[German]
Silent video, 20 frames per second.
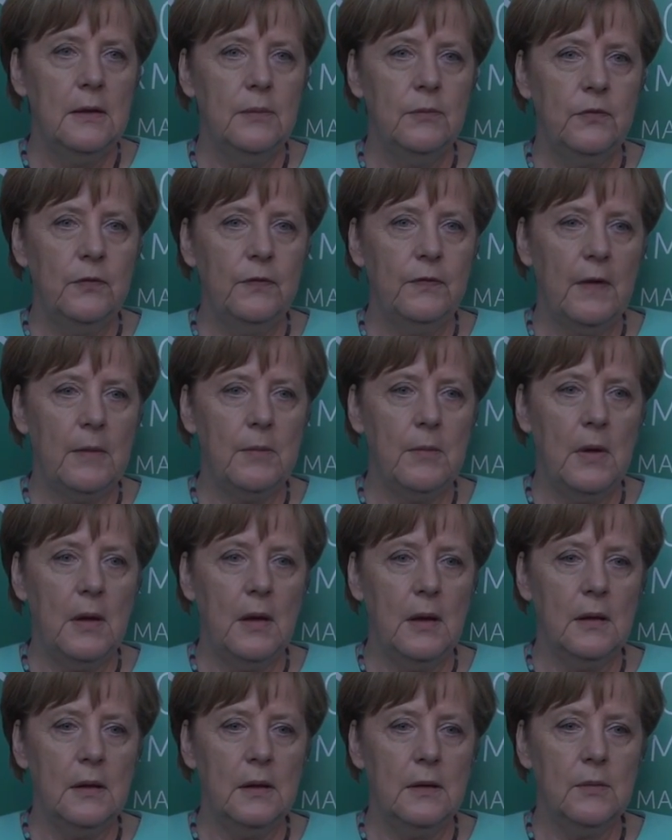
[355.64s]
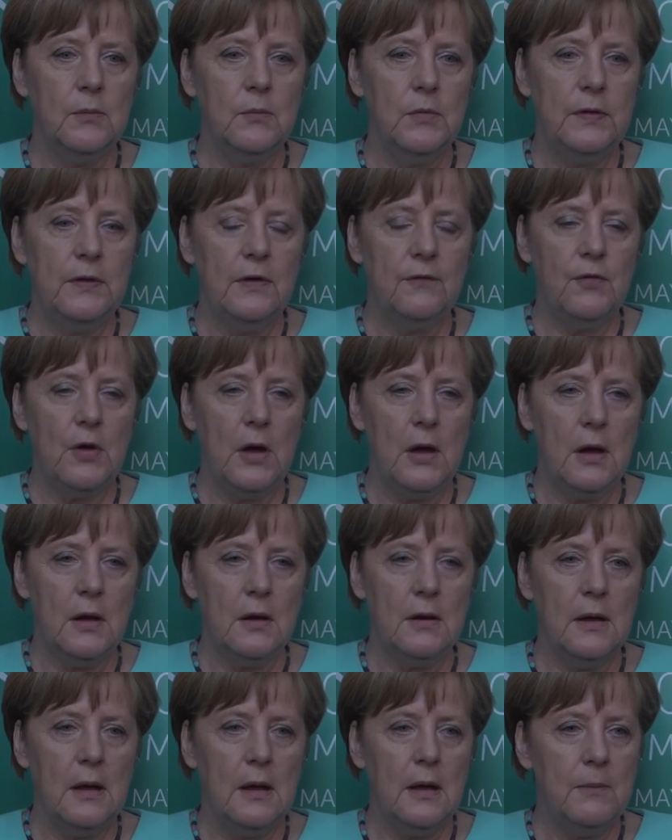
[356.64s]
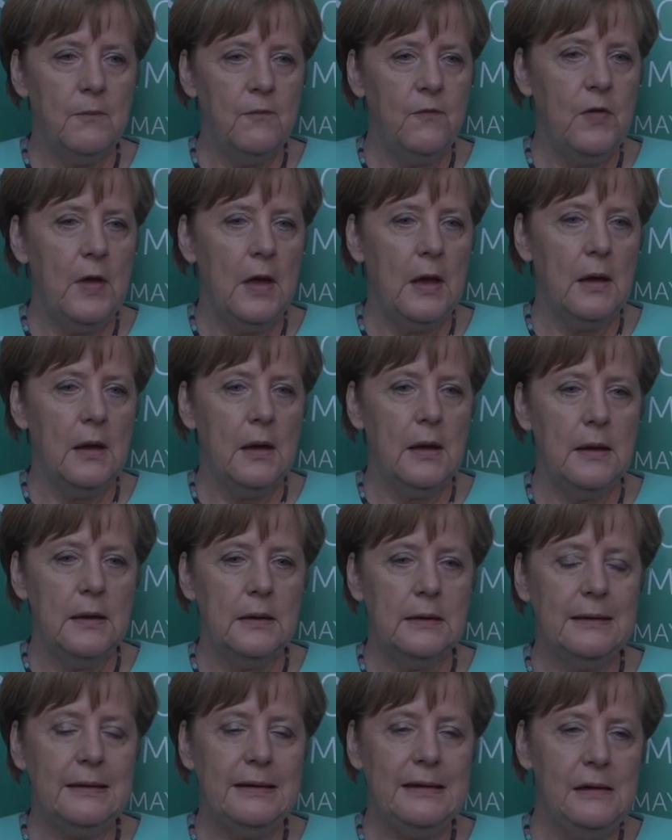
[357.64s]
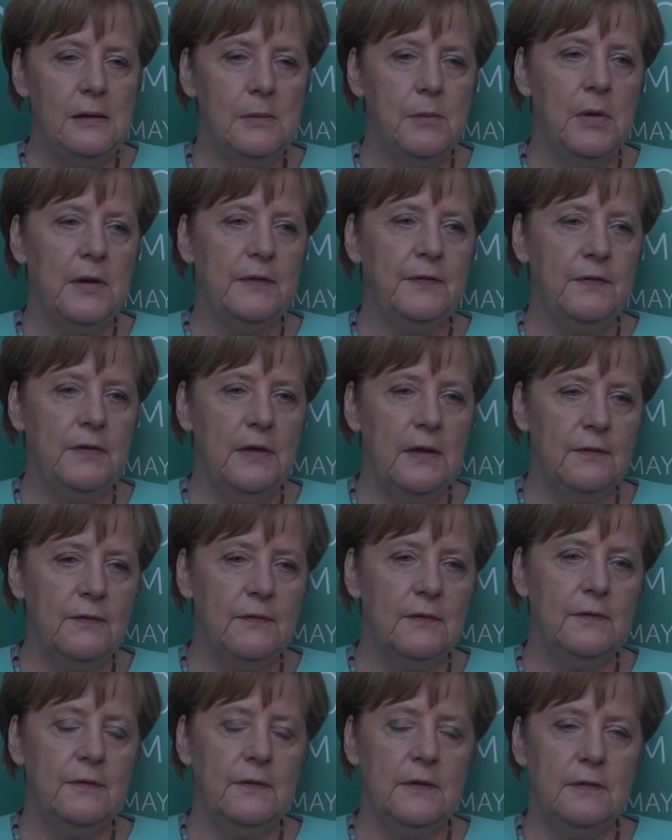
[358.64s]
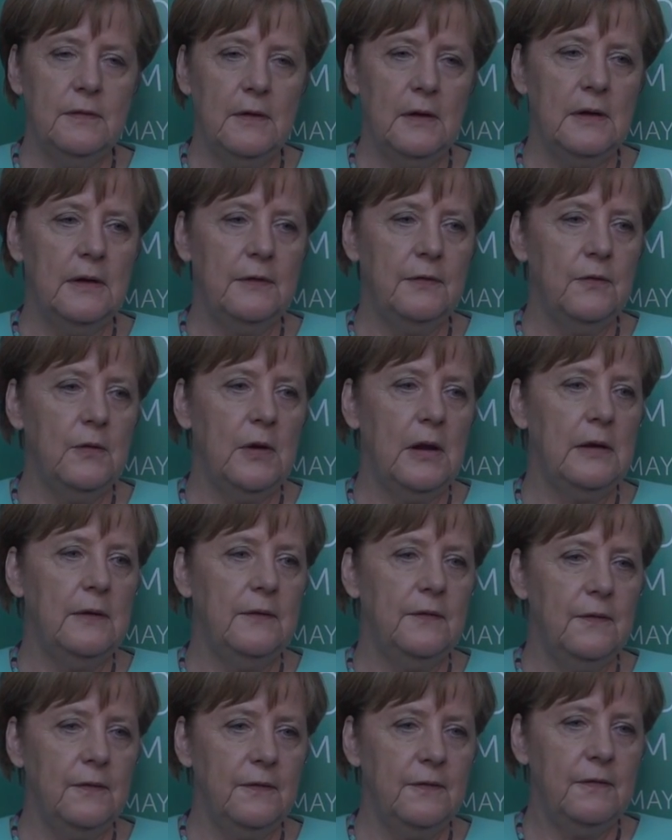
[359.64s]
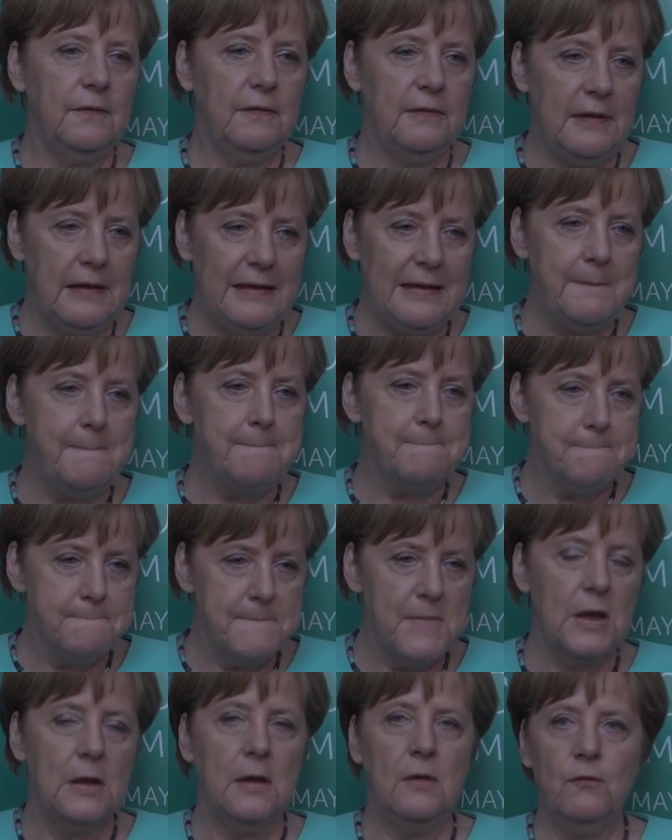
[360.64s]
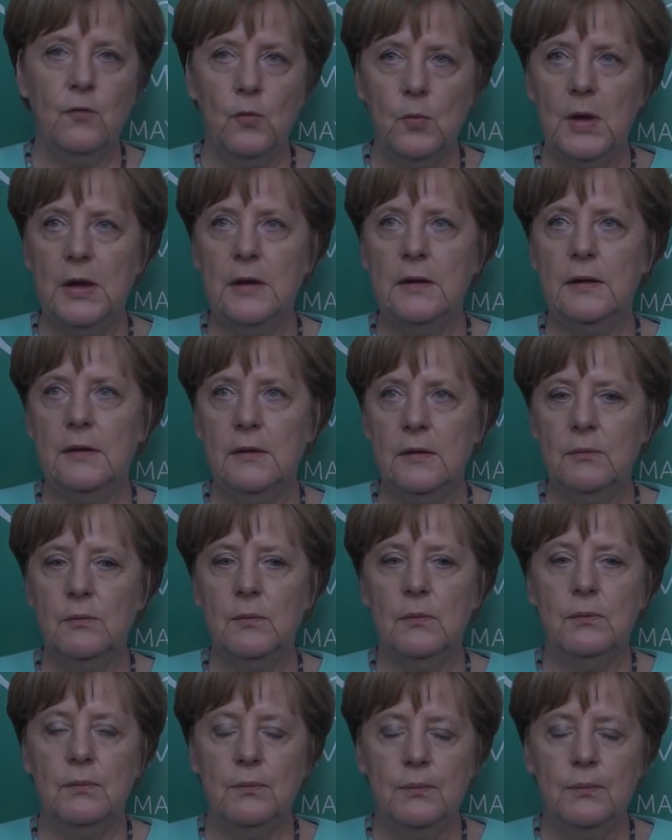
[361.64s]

im Zusammenhang mit der Frage, haben wir ein regelbasiertes internationales System, wobei der